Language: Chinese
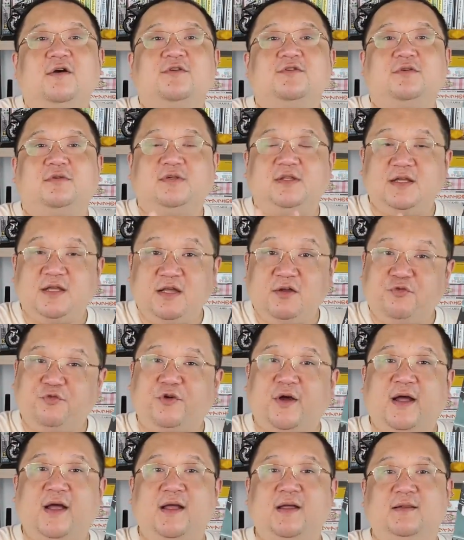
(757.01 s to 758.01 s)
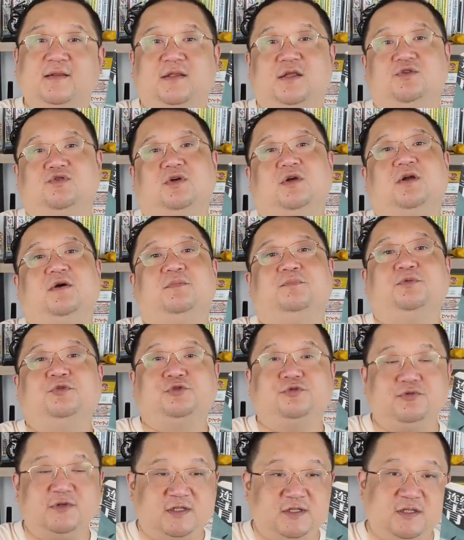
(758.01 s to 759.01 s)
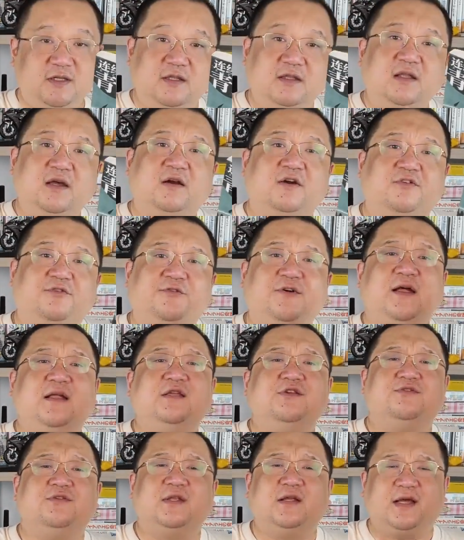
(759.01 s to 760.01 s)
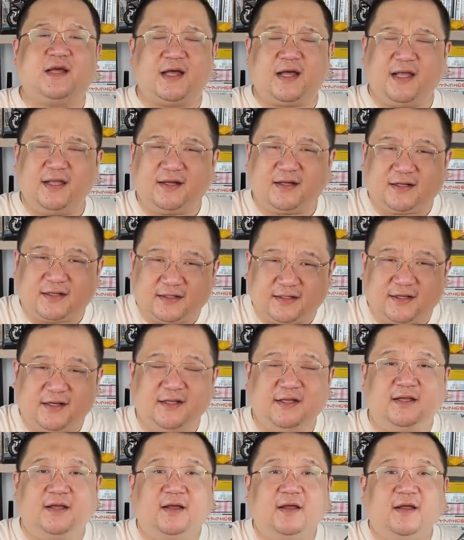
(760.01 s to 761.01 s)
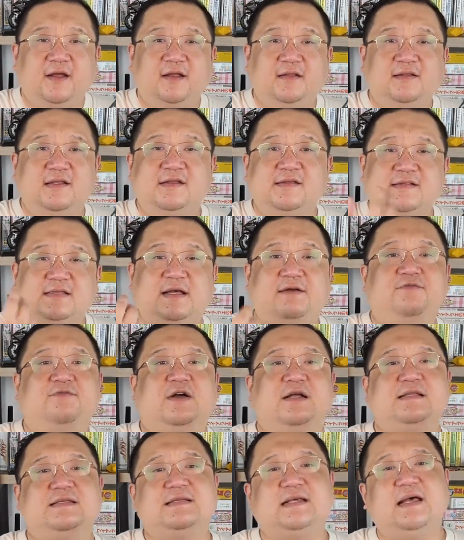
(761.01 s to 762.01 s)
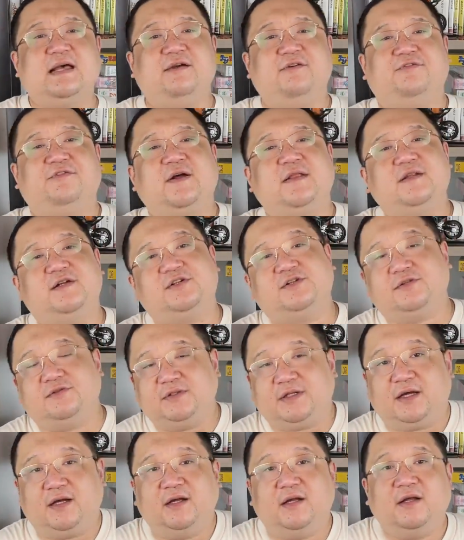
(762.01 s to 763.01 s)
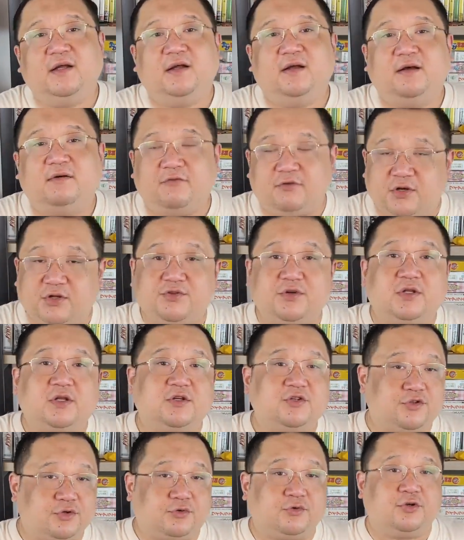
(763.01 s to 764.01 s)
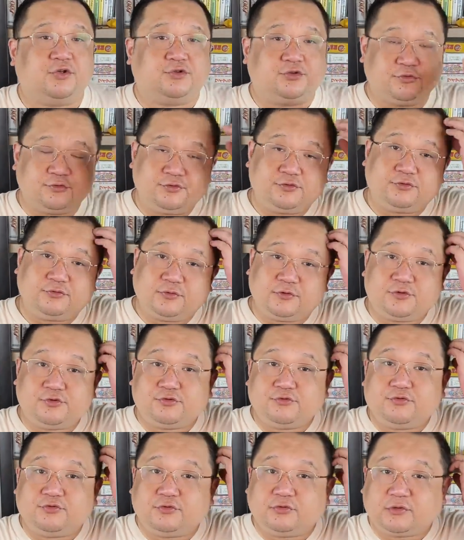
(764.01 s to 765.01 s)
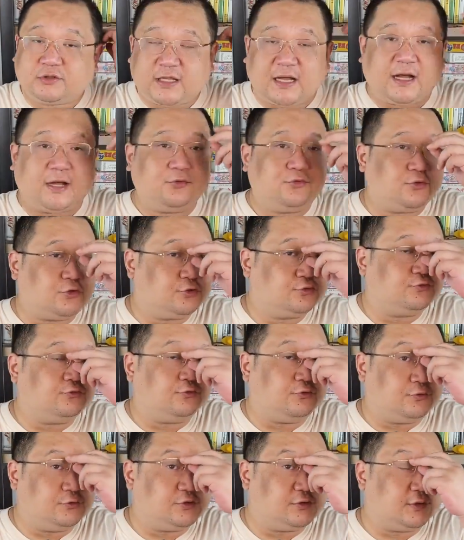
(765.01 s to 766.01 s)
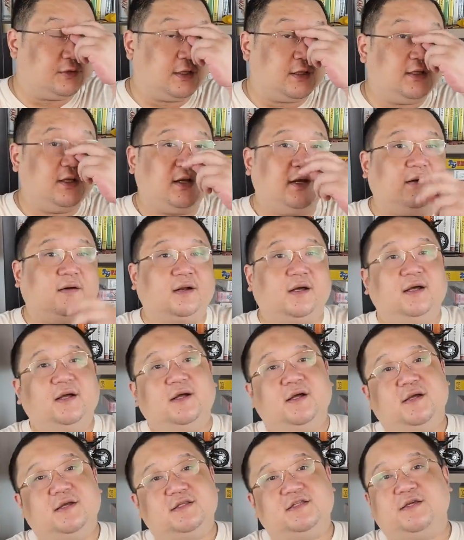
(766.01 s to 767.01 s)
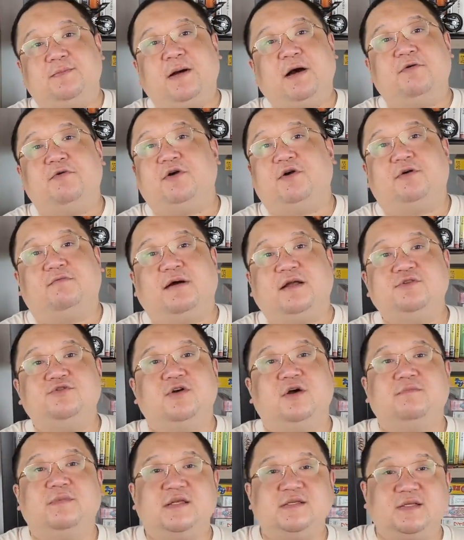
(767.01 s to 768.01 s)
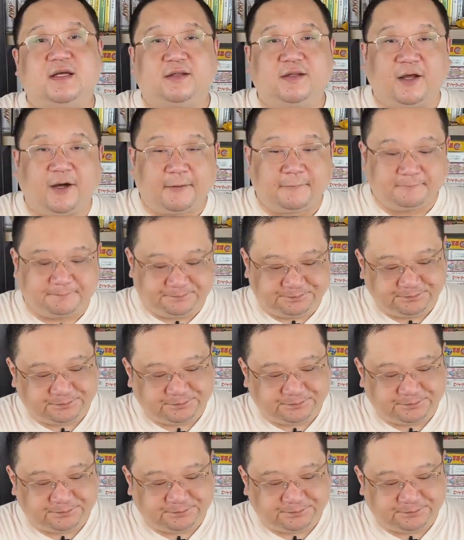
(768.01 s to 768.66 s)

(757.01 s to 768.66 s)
就是第一番你觉着不出奇，第二番你觉得还可以，第三番再翻的时候呢，我觉得就会出出出乎大多数读者的意料了。起码我是完全没想到，